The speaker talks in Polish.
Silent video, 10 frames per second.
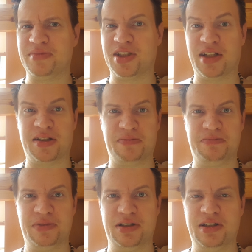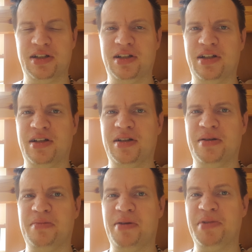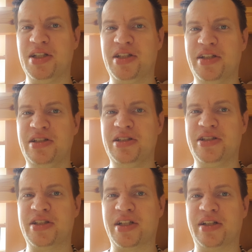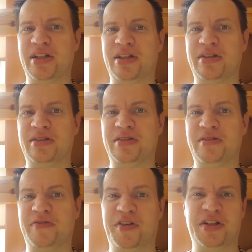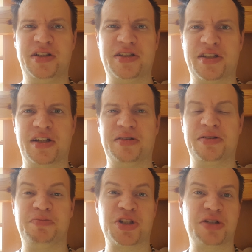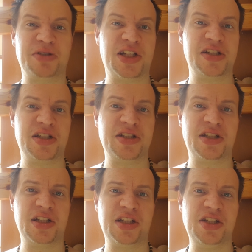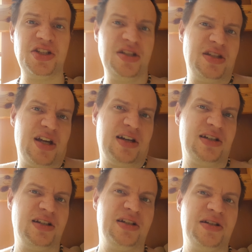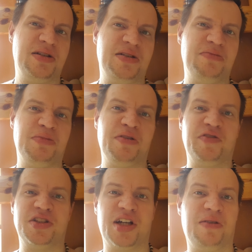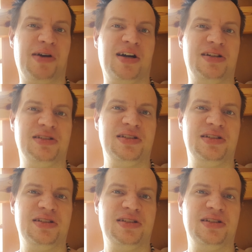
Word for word: Zatem mam nadzieję, że faktycznie możemy znać jeszcze jakieś inne mowy ciała